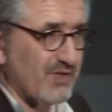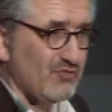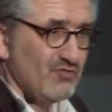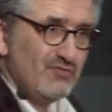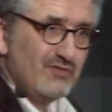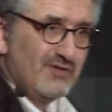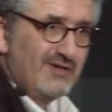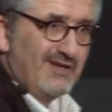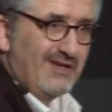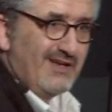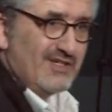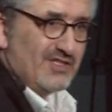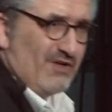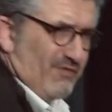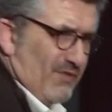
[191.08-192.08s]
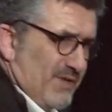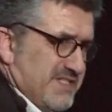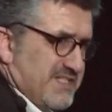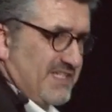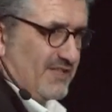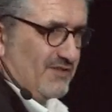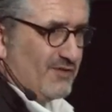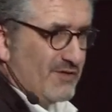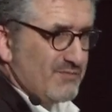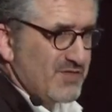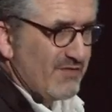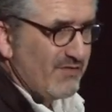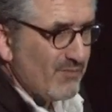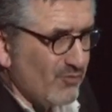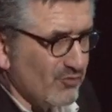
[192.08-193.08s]
tout. J'ai fait ma start-up, j'ai
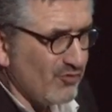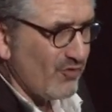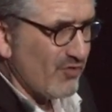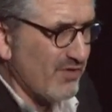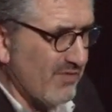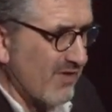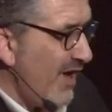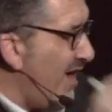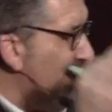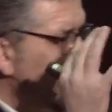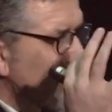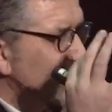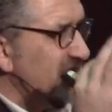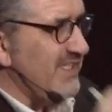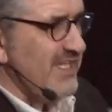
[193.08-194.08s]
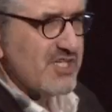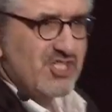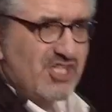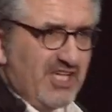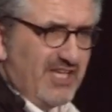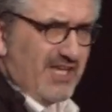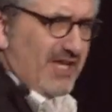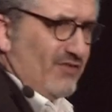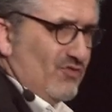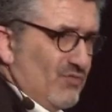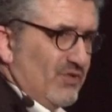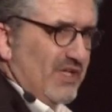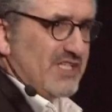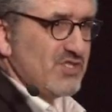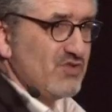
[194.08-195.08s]
fait mon truc, mon idée de génie, et tout le
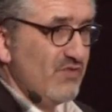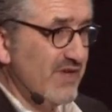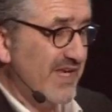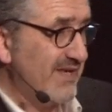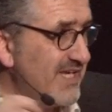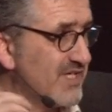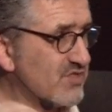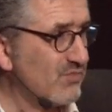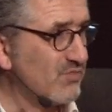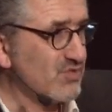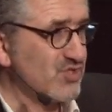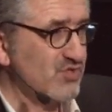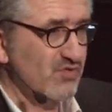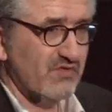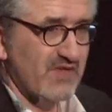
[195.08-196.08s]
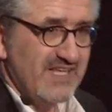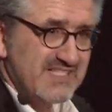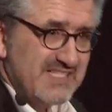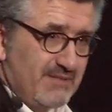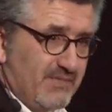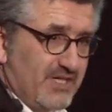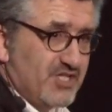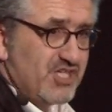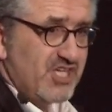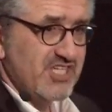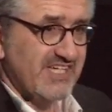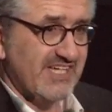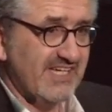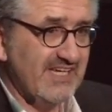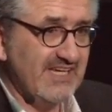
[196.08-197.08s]
monde a suivi, et les gens m'ont suivi, et ça marchait, j'ai
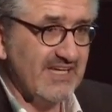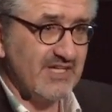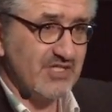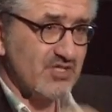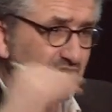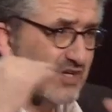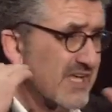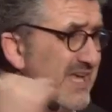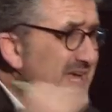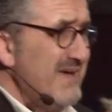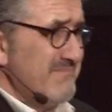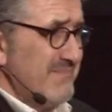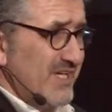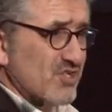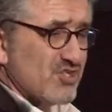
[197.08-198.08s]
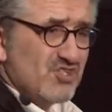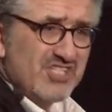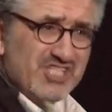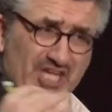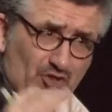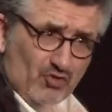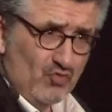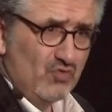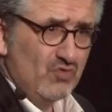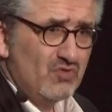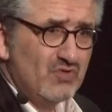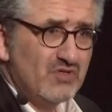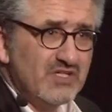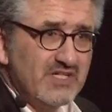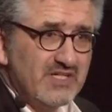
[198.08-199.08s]
gagné de l'argent. Maintenant, j'ai tout,
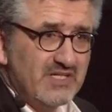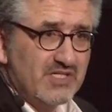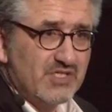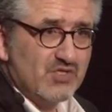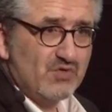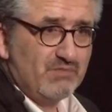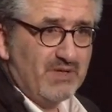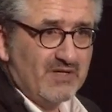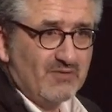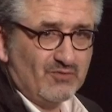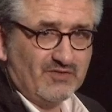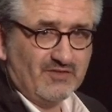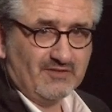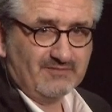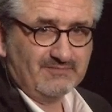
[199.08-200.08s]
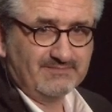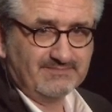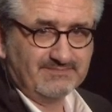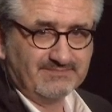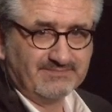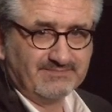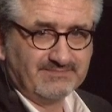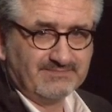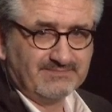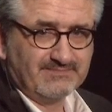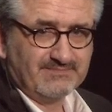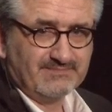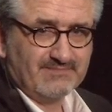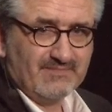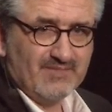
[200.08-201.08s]
et je ne suis pas content.
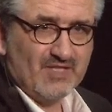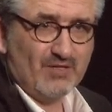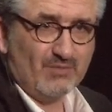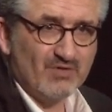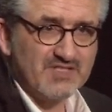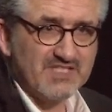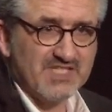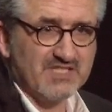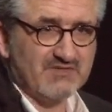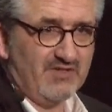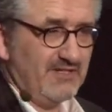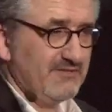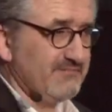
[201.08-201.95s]
Comment que ça se fait